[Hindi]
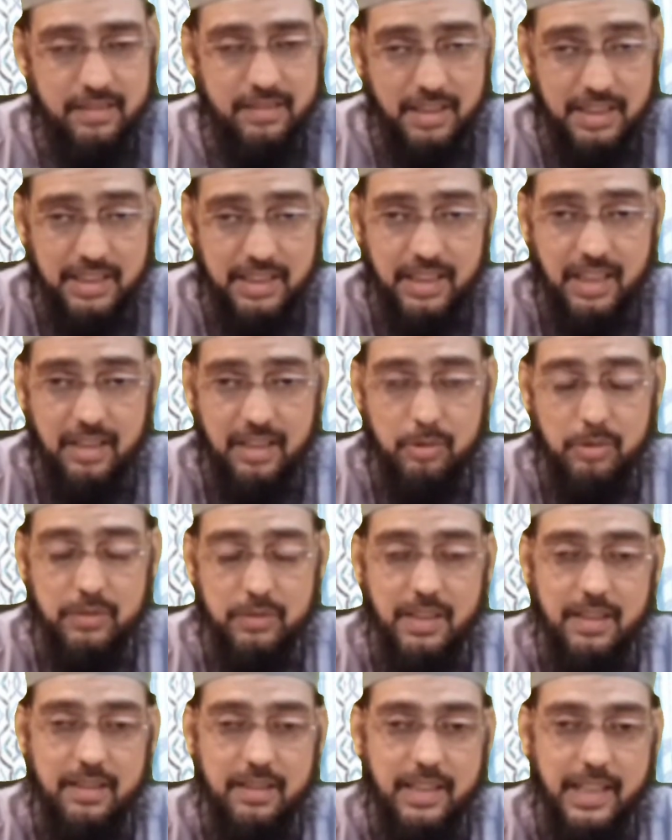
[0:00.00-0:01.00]
सदियां
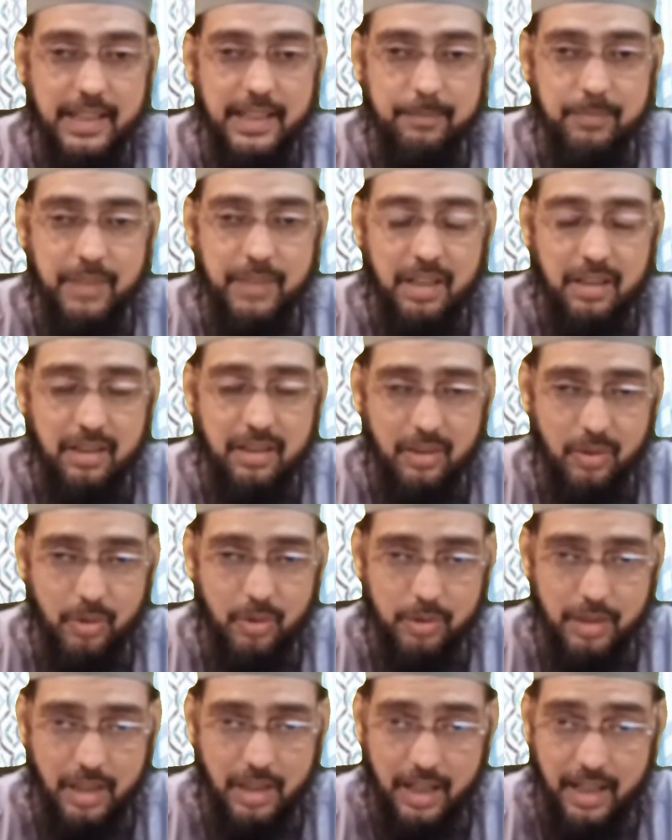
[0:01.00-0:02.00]
गुजर गई
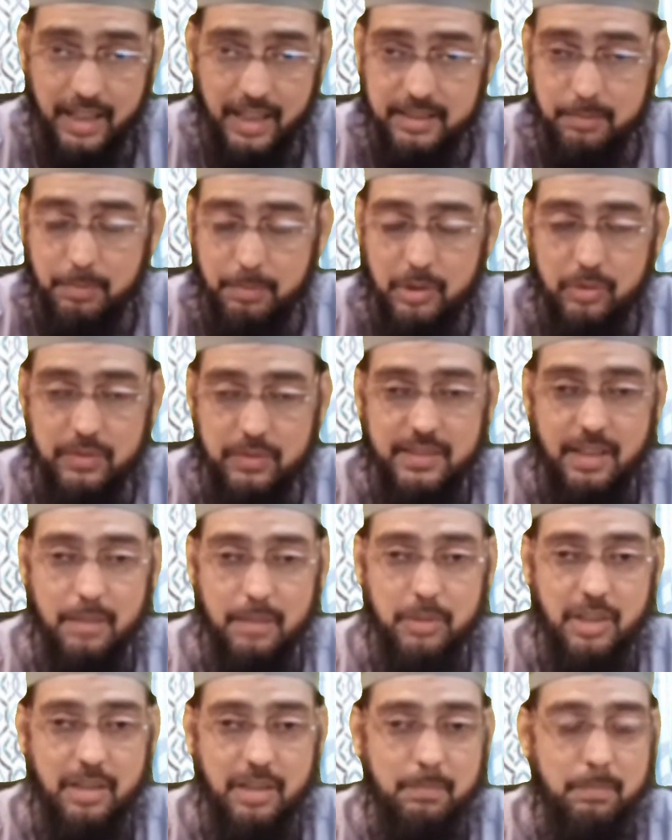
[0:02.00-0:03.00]
लोग आज भी उनसे
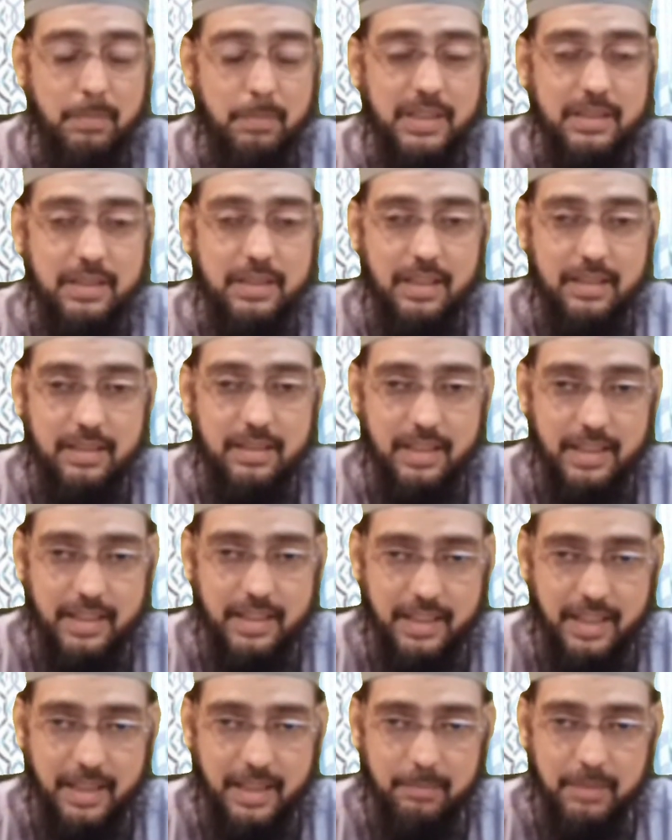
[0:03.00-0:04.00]
मोहब्बत करते
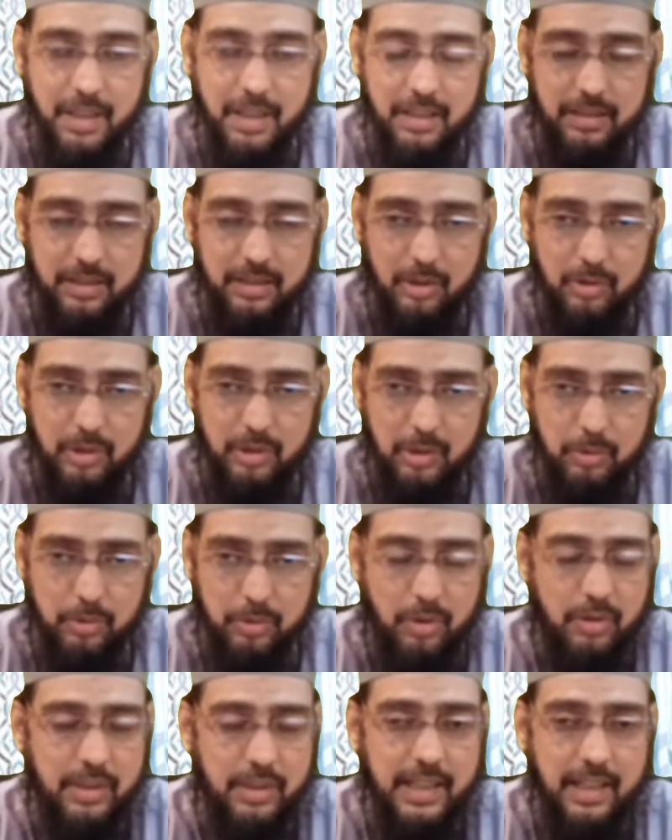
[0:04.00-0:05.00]
हैं क्योंकि
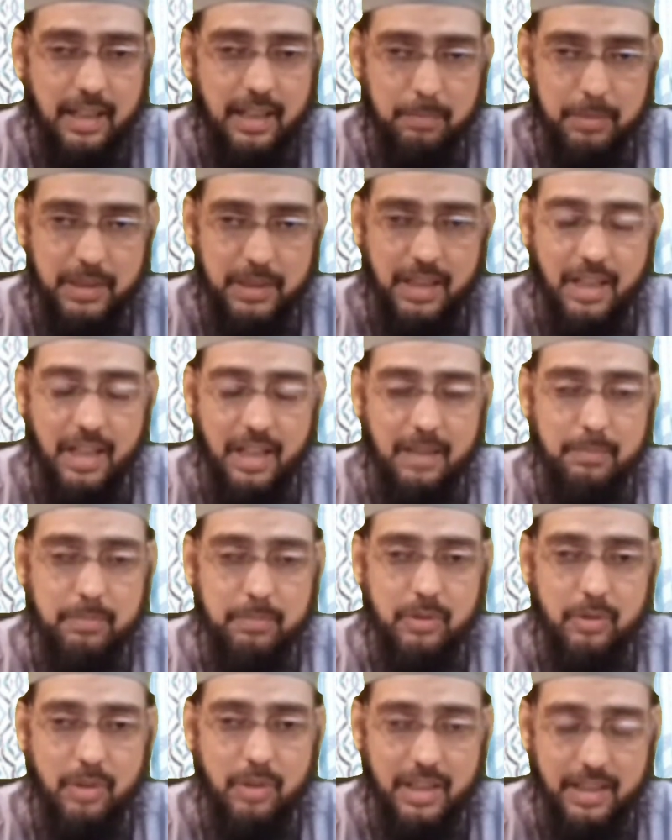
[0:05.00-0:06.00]
उन्होंने अपने आप
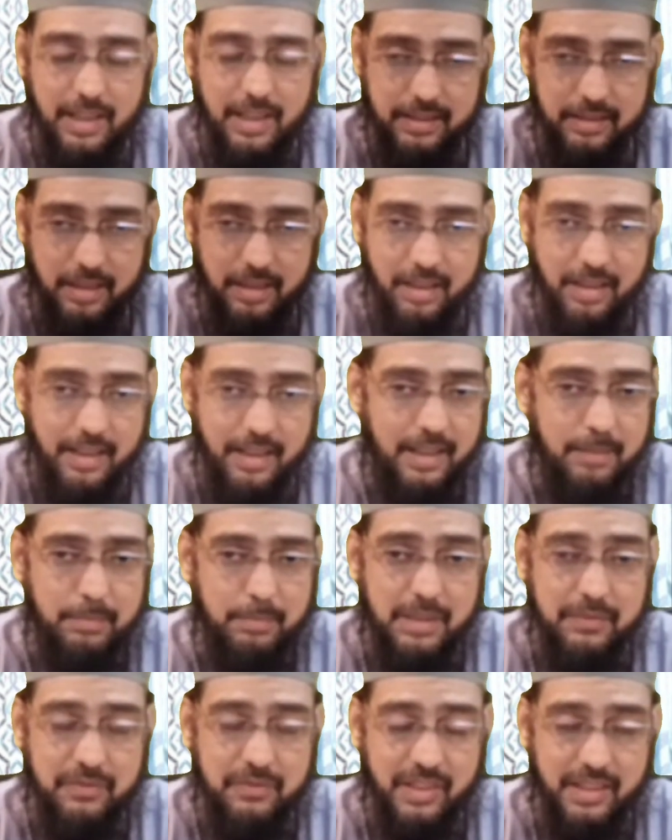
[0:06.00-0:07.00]
को अल्लाह ताला
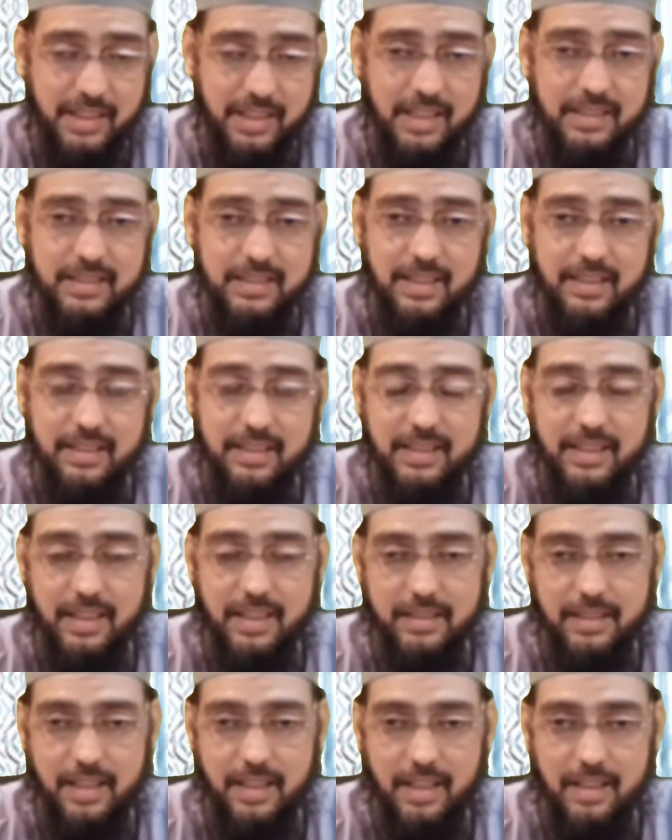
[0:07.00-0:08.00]
में फ़ना कर
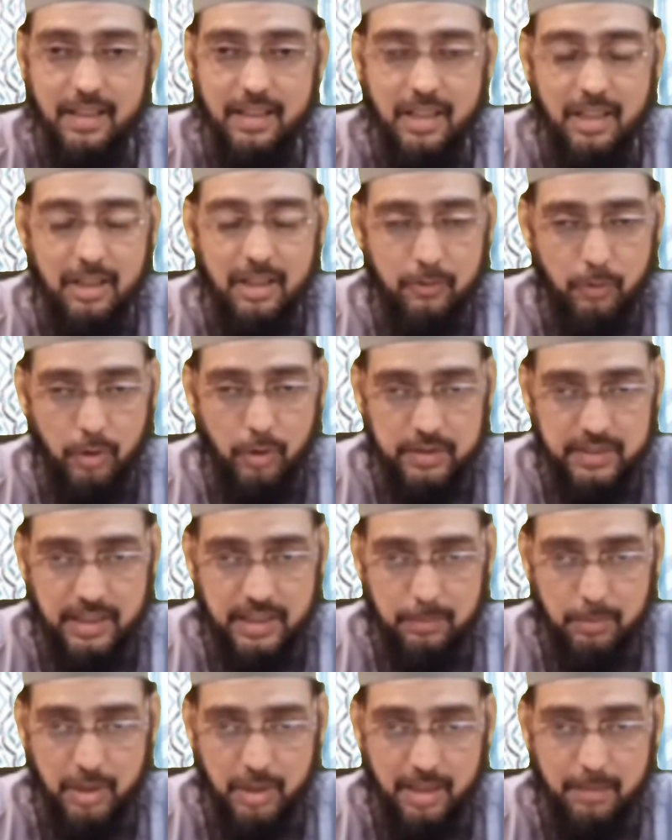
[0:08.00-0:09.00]
दिया था वो
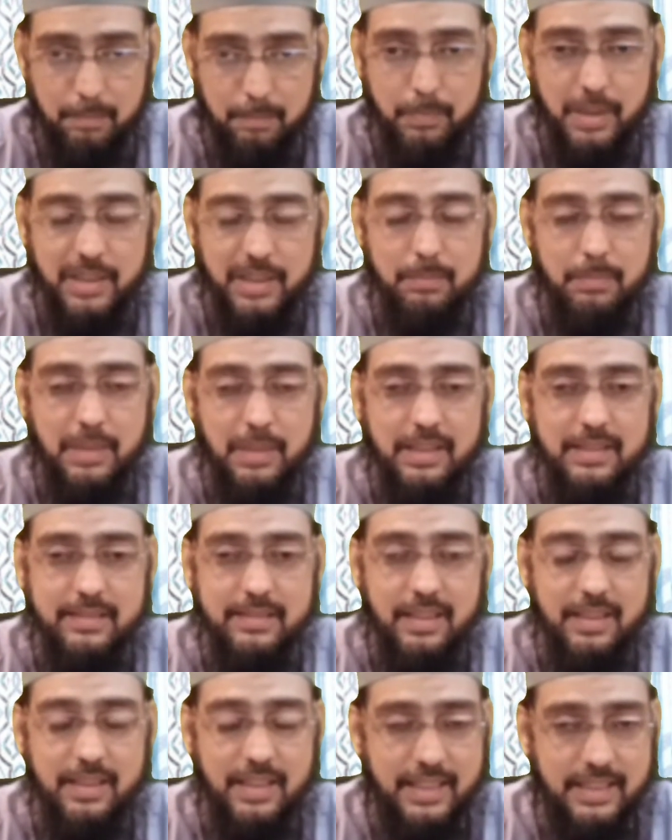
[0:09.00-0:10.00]
उसकी मोहब्बत में
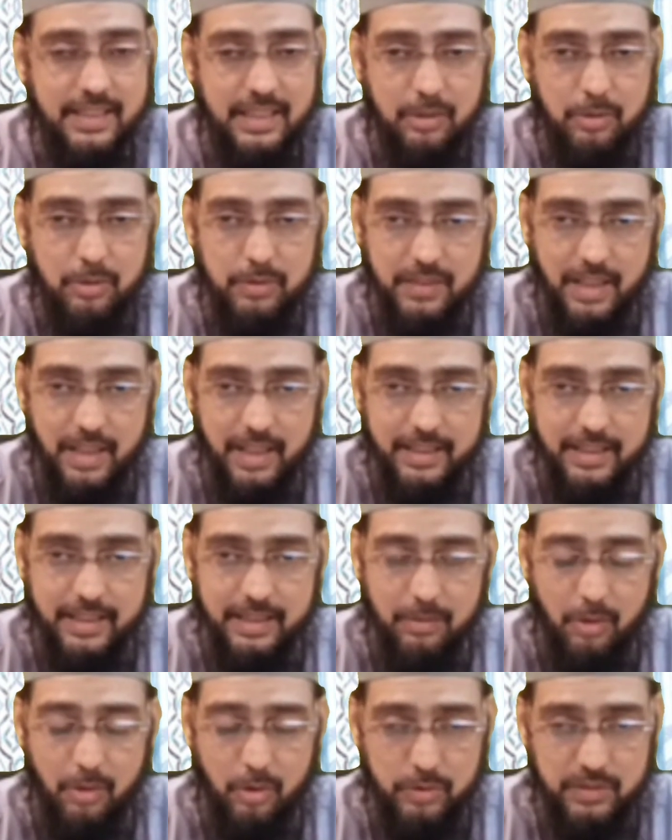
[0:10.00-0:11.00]
ज़िंदगी गुजारी
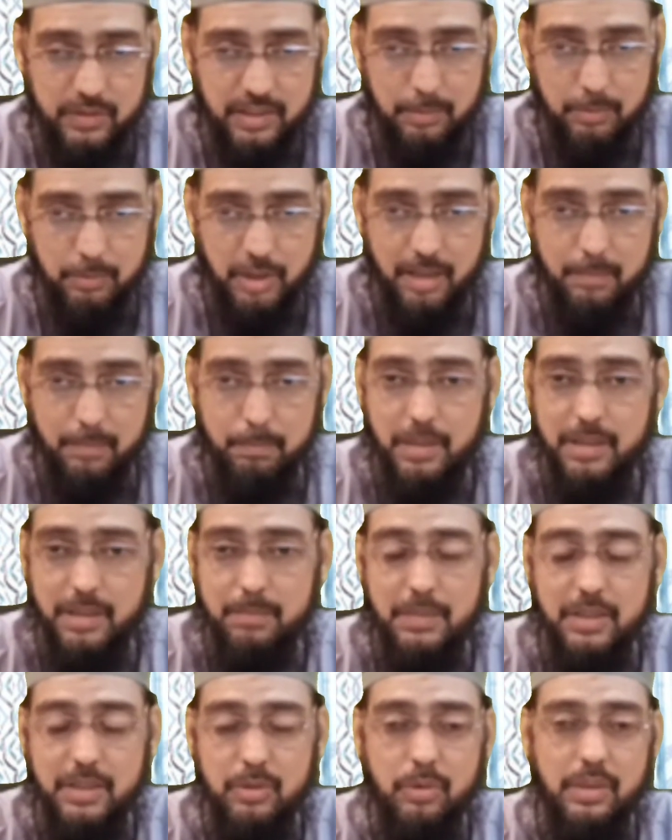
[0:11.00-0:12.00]
और उसकी मोहब्बत
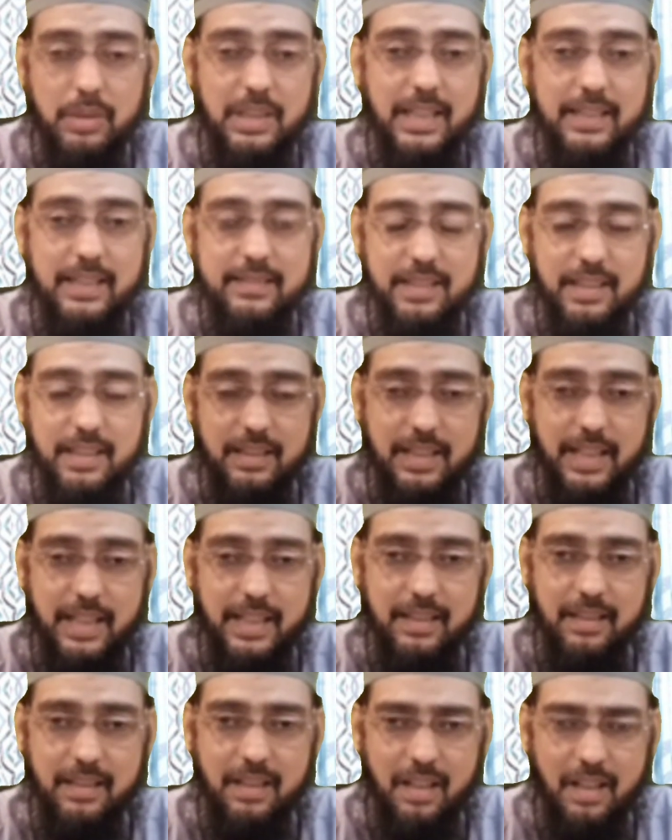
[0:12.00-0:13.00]
में दुनिया से
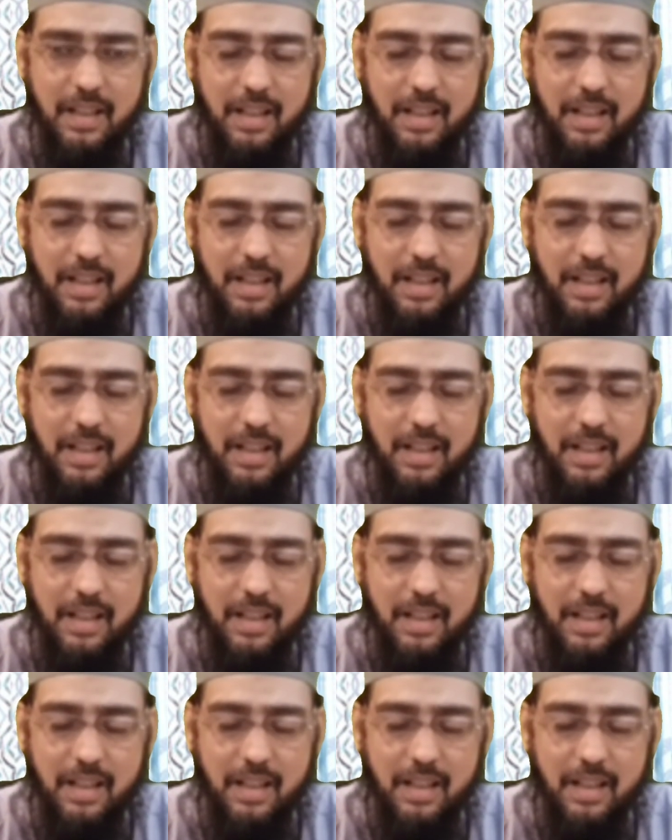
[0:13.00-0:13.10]
गए